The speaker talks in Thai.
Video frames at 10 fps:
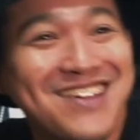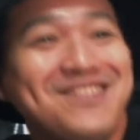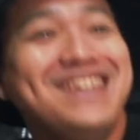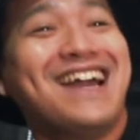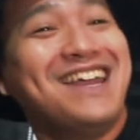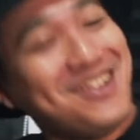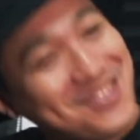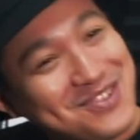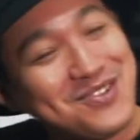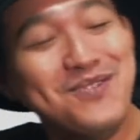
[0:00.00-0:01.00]
พี่อยากเล่นออ
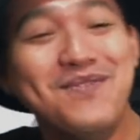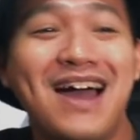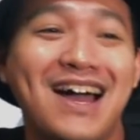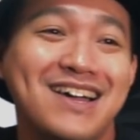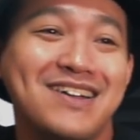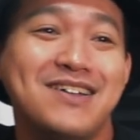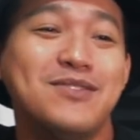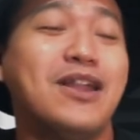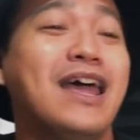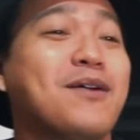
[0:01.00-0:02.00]
โตจูนมาก
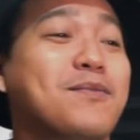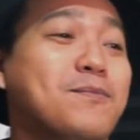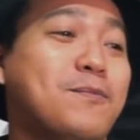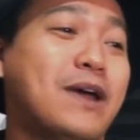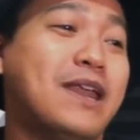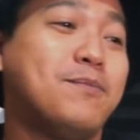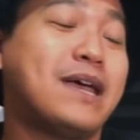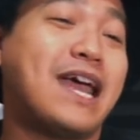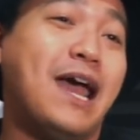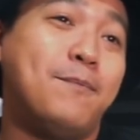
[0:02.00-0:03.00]
ตอนแรกวันนั้นไป
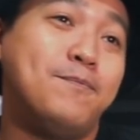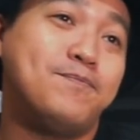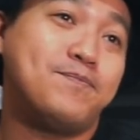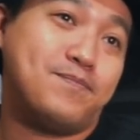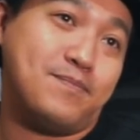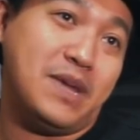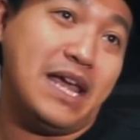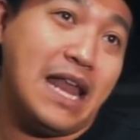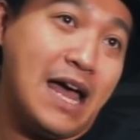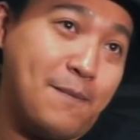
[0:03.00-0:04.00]
แคมป์มา
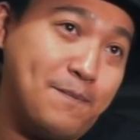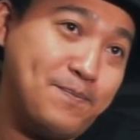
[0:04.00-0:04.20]
ยาลาบ